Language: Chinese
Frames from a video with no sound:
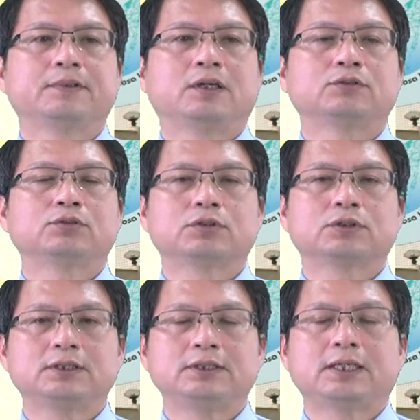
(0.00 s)
啊？如果
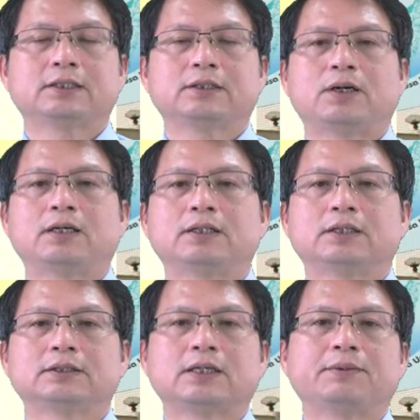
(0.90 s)
是一样的话
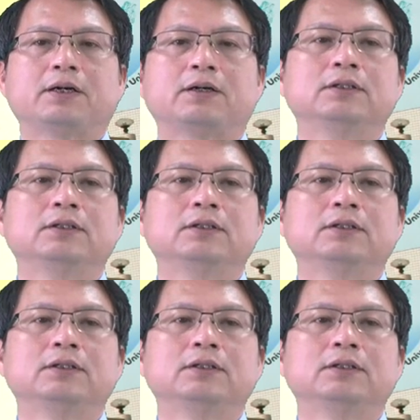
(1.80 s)
啊，代表。